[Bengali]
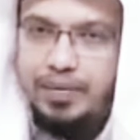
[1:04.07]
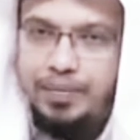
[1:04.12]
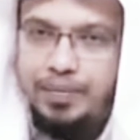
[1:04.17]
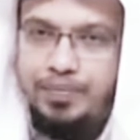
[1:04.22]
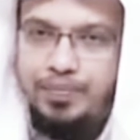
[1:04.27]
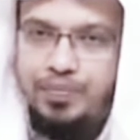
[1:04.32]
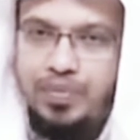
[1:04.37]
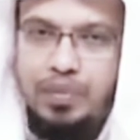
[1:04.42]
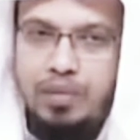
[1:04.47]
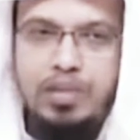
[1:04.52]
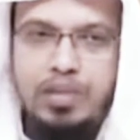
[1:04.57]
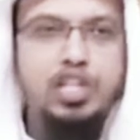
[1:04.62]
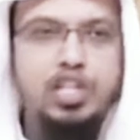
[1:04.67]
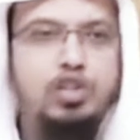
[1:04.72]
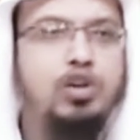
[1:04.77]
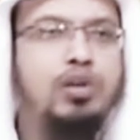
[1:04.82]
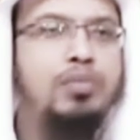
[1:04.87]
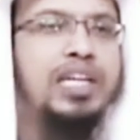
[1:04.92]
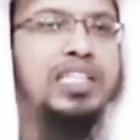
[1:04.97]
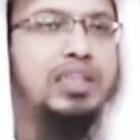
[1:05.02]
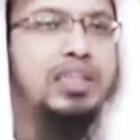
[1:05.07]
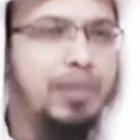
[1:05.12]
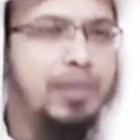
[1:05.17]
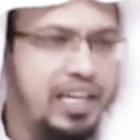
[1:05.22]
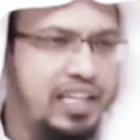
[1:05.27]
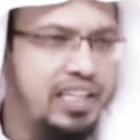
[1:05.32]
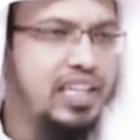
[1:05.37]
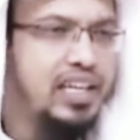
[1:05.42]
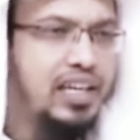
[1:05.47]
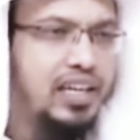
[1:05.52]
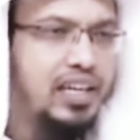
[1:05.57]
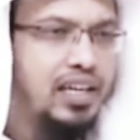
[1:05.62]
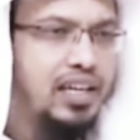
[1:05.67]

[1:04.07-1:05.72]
না বিশেষ করে বাসা বাড়িতে